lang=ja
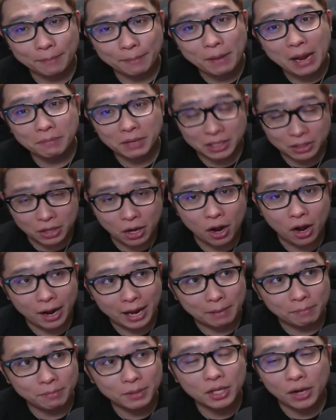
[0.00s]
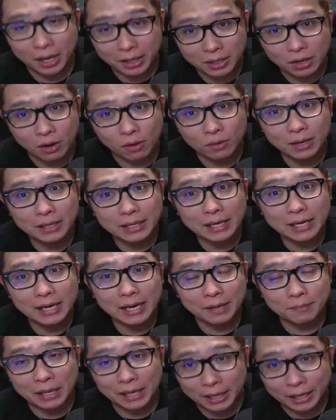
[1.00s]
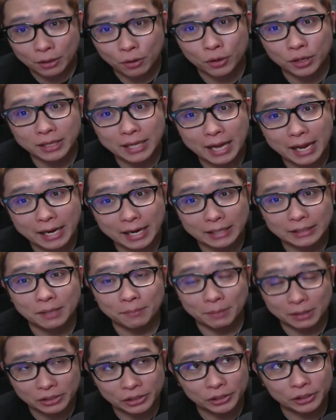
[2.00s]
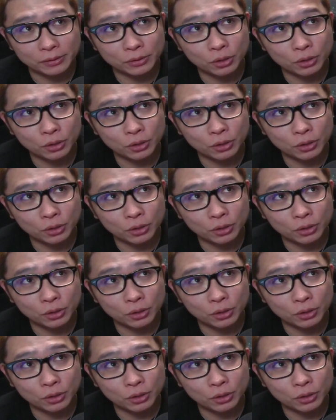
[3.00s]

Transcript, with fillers: バイビット、えー、ビットゲット、このあたりが今ね、取引大会してます。